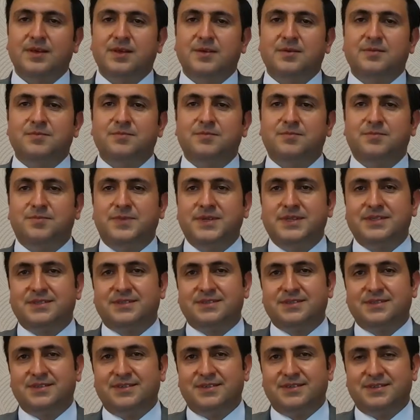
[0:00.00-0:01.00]

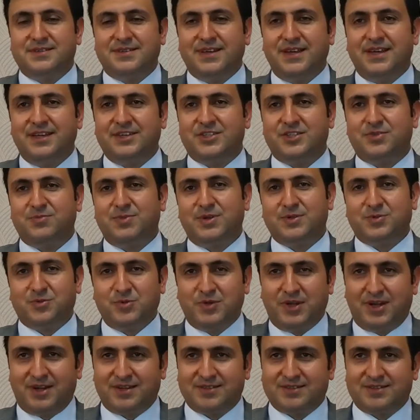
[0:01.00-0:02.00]
Biz e, değişime
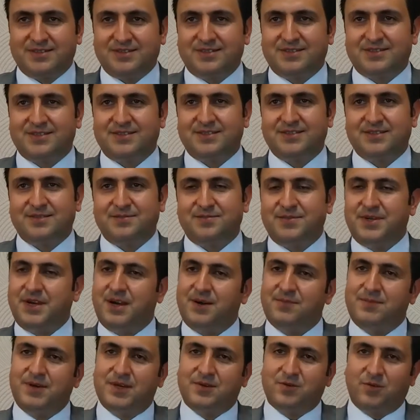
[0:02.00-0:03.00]
duyarsız bir
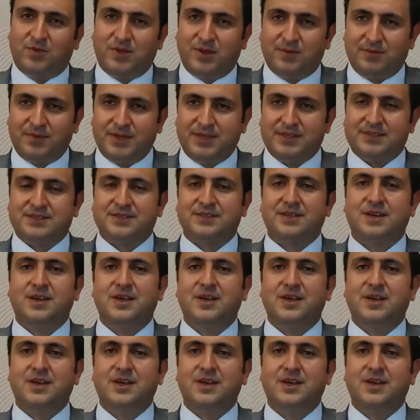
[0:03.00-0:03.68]
haber olamayız.